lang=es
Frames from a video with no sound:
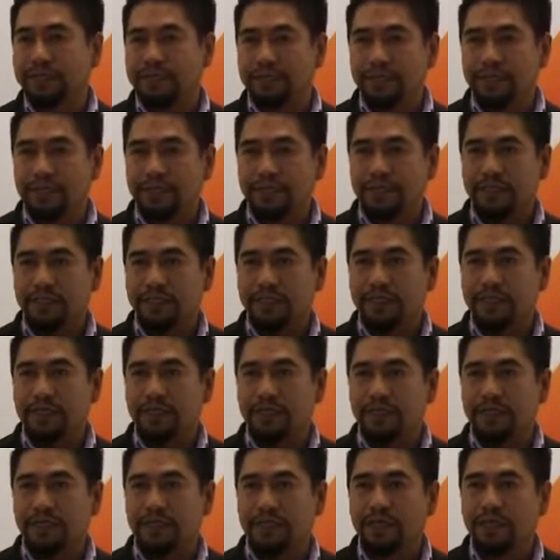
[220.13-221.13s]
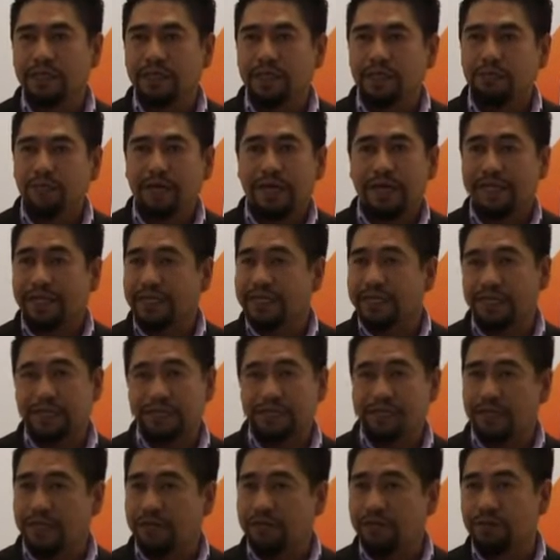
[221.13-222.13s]
este, marcas que
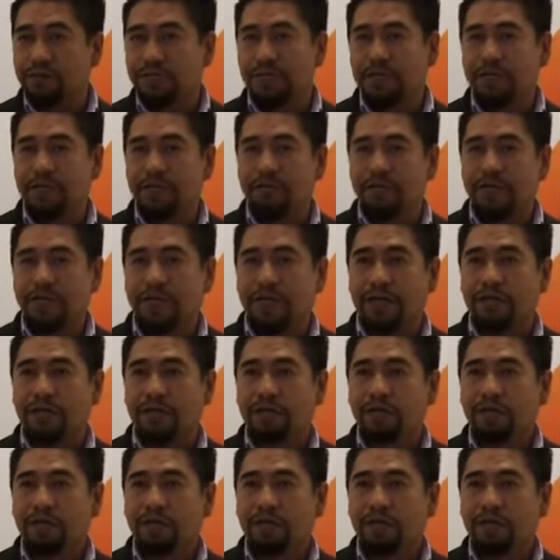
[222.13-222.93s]
están hoy en el mercado.